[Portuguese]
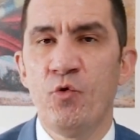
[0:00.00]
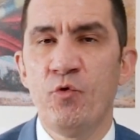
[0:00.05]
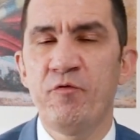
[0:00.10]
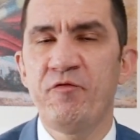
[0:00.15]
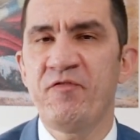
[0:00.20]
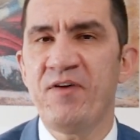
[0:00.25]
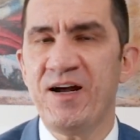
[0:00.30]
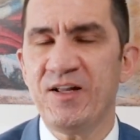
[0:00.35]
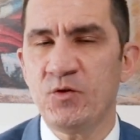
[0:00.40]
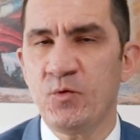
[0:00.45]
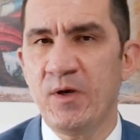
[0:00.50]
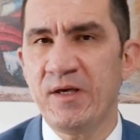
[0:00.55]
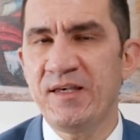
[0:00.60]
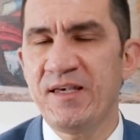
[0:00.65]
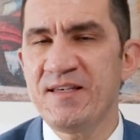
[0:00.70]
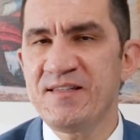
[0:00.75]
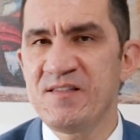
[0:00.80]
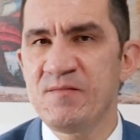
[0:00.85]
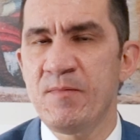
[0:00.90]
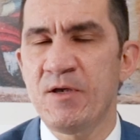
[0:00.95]
o fato é
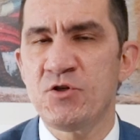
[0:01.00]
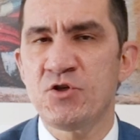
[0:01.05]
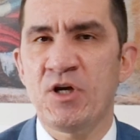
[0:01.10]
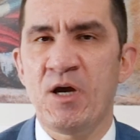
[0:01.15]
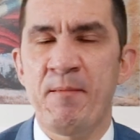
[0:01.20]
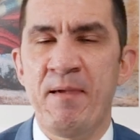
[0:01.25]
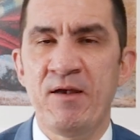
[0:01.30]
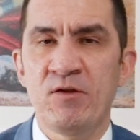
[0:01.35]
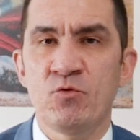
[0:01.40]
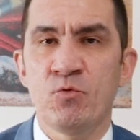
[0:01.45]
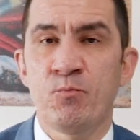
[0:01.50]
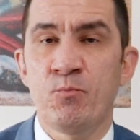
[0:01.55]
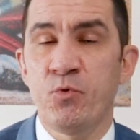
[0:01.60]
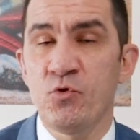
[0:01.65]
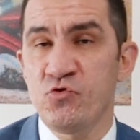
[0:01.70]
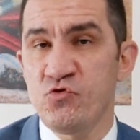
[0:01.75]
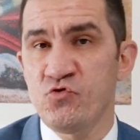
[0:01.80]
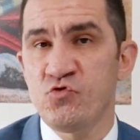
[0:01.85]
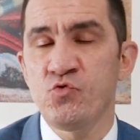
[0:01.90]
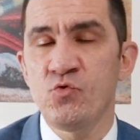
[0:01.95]
que esse medicamento
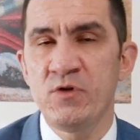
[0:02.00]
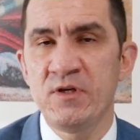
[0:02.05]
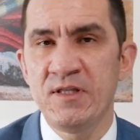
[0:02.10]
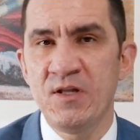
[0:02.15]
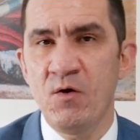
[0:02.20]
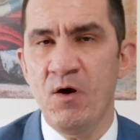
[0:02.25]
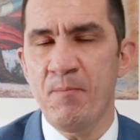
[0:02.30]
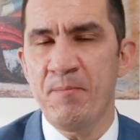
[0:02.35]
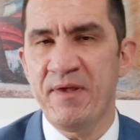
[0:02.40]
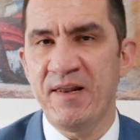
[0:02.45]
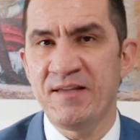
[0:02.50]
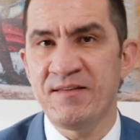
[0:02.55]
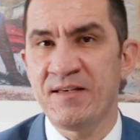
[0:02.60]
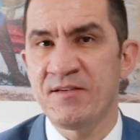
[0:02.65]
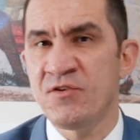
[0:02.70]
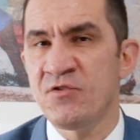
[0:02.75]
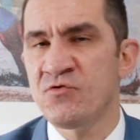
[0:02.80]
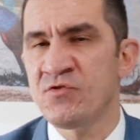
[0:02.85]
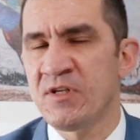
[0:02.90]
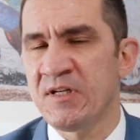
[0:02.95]
possui não apenas
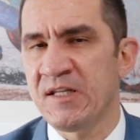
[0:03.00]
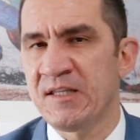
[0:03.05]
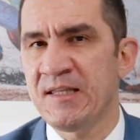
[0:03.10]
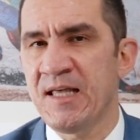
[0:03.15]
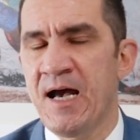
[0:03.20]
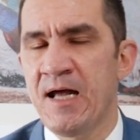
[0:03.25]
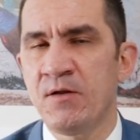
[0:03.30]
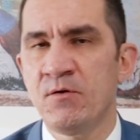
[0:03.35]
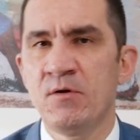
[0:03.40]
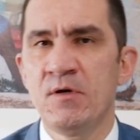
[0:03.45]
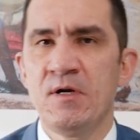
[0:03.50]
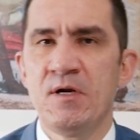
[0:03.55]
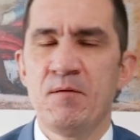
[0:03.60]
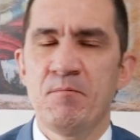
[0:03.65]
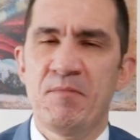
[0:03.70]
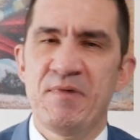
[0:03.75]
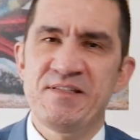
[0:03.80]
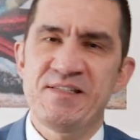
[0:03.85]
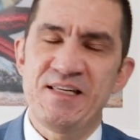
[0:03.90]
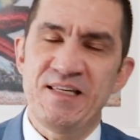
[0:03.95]
registro sanitário,
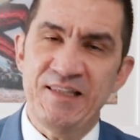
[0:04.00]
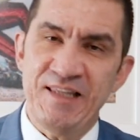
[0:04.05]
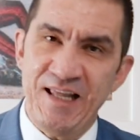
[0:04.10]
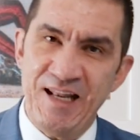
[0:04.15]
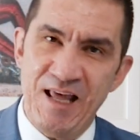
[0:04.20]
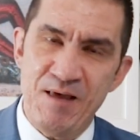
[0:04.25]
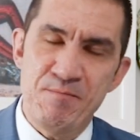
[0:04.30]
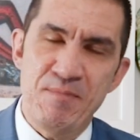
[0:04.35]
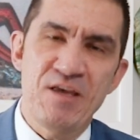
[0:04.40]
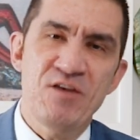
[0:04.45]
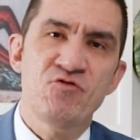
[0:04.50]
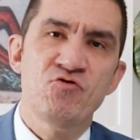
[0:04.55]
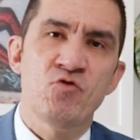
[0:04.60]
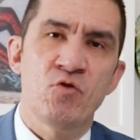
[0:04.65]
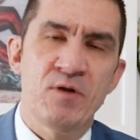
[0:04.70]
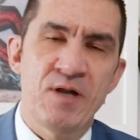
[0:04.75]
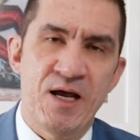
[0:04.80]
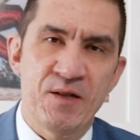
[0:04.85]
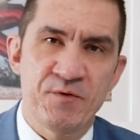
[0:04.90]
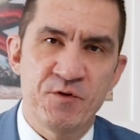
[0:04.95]
mas ele está lá
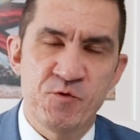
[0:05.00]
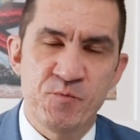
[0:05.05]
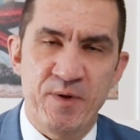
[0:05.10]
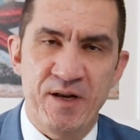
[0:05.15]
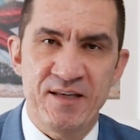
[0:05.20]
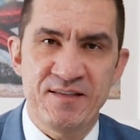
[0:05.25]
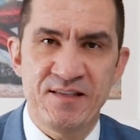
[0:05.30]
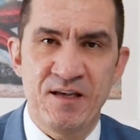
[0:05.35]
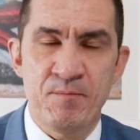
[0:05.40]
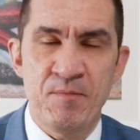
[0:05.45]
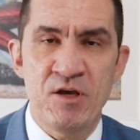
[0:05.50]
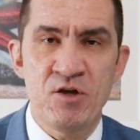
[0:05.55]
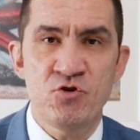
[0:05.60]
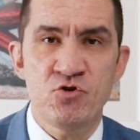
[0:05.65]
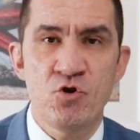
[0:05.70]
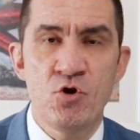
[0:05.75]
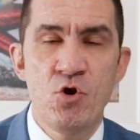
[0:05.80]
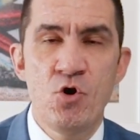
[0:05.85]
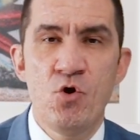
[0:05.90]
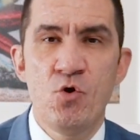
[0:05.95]
mencionado
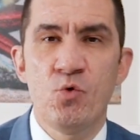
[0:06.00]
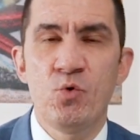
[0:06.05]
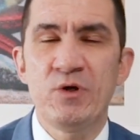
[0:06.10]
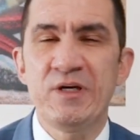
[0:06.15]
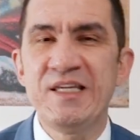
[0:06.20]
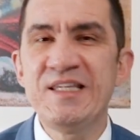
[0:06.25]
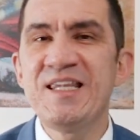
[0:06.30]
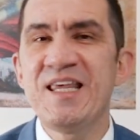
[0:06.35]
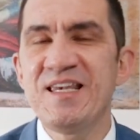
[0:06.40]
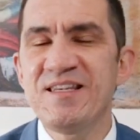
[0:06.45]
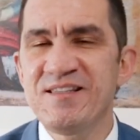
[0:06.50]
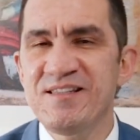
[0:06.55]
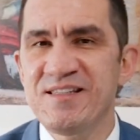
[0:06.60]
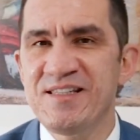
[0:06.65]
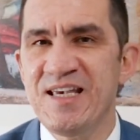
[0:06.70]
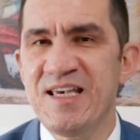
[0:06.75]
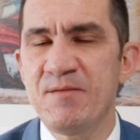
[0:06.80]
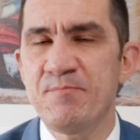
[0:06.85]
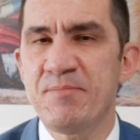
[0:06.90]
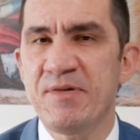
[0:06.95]
expressamente, o que nem
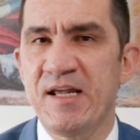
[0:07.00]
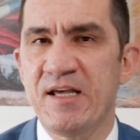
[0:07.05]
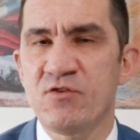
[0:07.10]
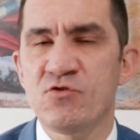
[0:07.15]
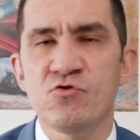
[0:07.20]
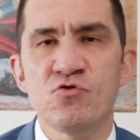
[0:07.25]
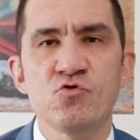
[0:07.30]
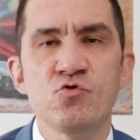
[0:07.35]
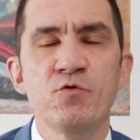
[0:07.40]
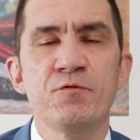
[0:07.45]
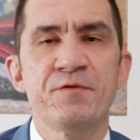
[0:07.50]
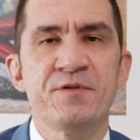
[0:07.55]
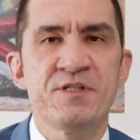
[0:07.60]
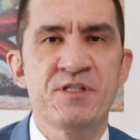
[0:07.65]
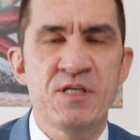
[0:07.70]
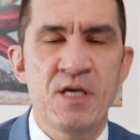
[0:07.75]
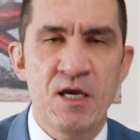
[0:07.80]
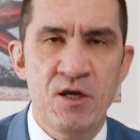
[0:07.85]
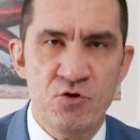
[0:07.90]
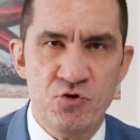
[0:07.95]
sempre é
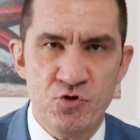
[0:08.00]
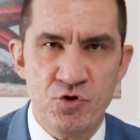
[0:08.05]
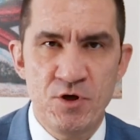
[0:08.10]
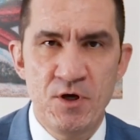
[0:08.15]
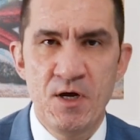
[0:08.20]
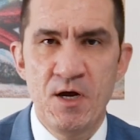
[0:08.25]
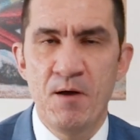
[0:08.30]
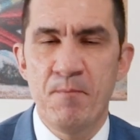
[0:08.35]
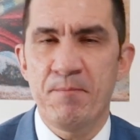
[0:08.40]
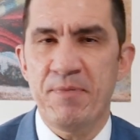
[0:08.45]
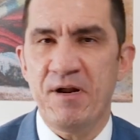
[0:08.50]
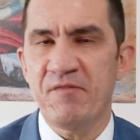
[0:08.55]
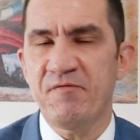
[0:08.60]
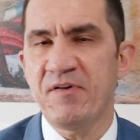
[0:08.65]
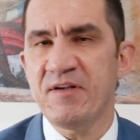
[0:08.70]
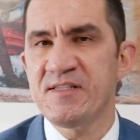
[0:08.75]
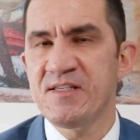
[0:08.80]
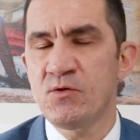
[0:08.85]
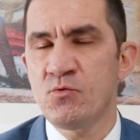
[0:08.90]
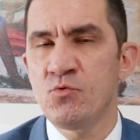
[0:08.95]
suficiente para
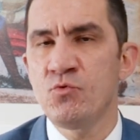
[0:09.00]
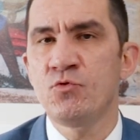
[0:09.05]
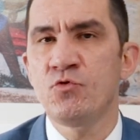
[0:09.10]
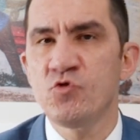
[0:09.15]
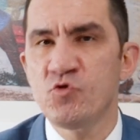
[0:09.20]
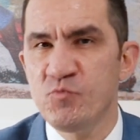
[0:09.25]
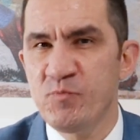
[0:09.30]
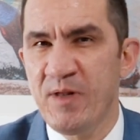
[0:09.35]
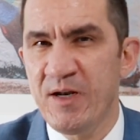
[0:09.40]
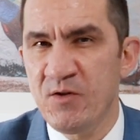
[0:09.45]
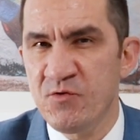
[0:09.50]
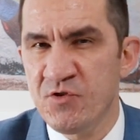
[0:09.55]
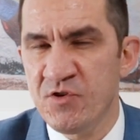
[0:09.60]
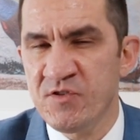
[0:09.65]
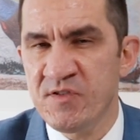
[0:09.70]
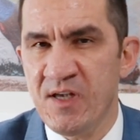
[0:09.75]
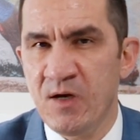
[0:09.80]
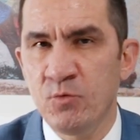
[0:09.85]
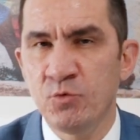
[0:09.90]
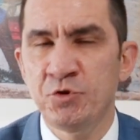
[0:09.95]
fazer com que os planos de
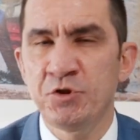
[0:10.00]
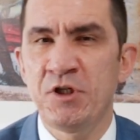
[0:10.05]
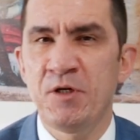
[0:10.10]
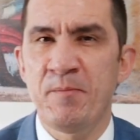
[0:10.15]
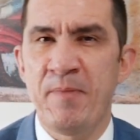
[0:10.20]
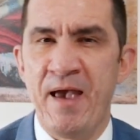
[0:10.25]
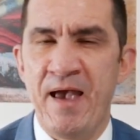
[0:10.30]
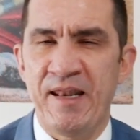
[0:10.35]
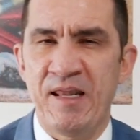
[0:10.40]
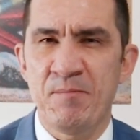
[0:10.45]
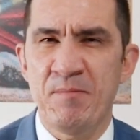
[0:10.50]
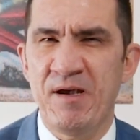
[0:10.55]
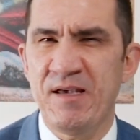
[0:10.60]
saúde liberem.